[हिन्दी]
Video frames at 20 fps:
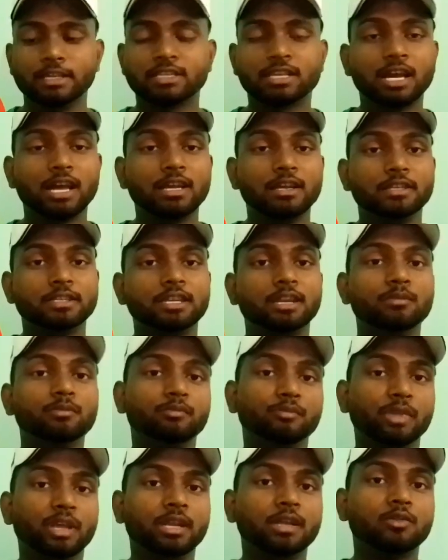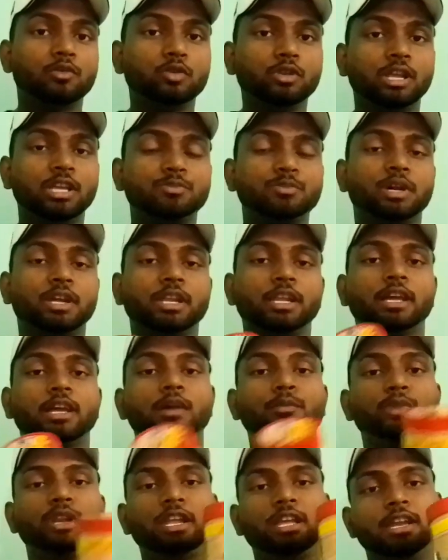इसका रिजल्ट मैंने खुद आजमा के
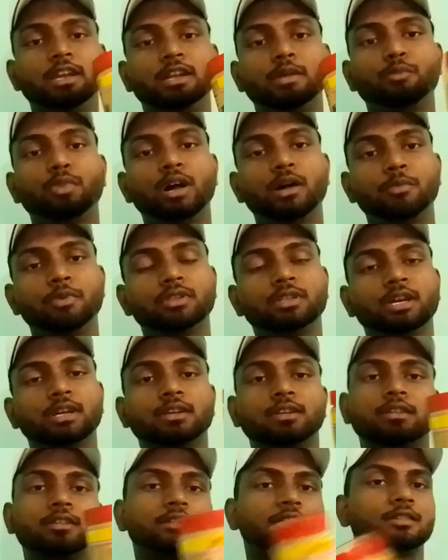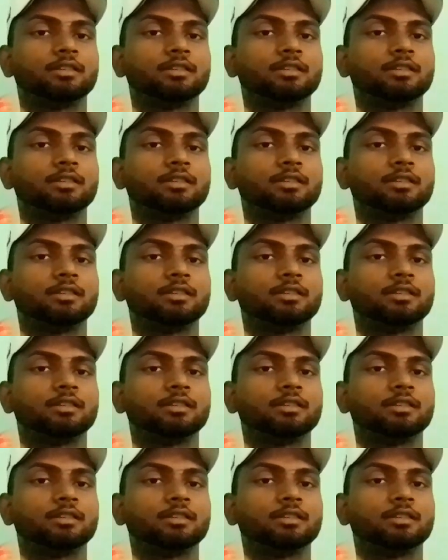देखा मैंने ये डब्बा अभी तक